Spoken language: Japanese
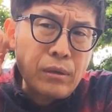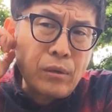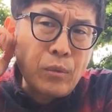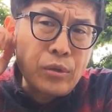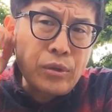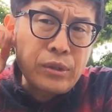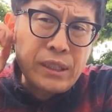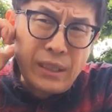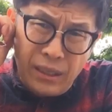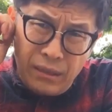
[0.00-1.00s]
思うよう
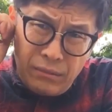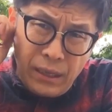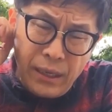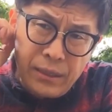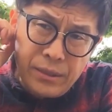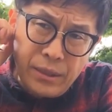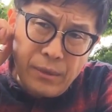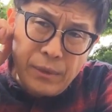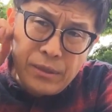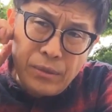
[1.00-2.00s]
にできるだけして
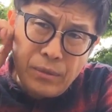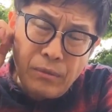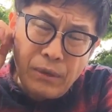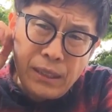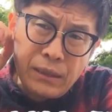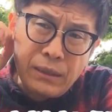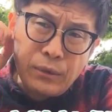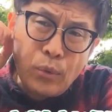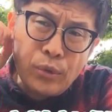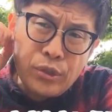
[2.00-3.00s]
います。だって
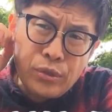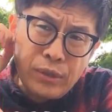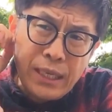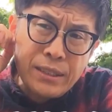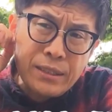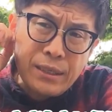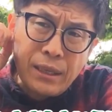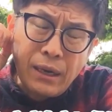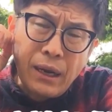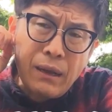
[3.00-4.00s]
残り少ない人生だから、